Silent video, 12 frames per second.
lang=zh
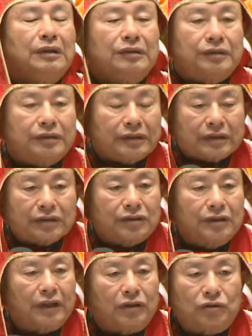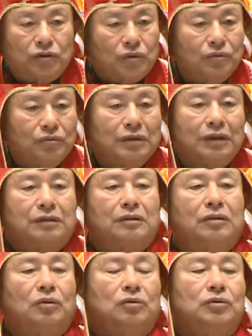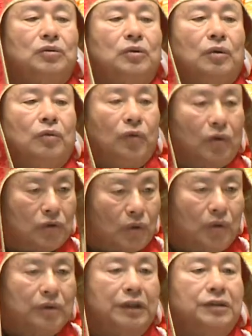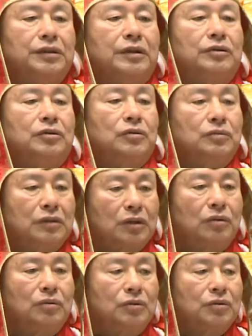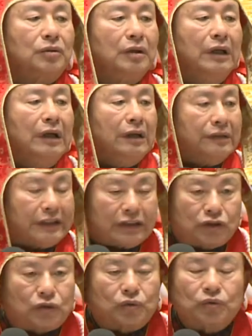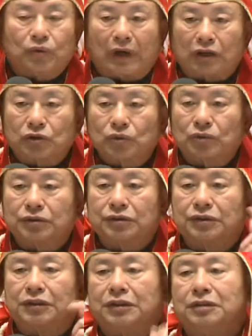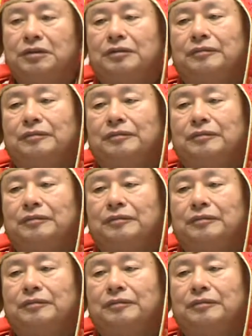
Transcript: 这个是很粗的工作，火头也是很粗的工作，在厨房做事情的。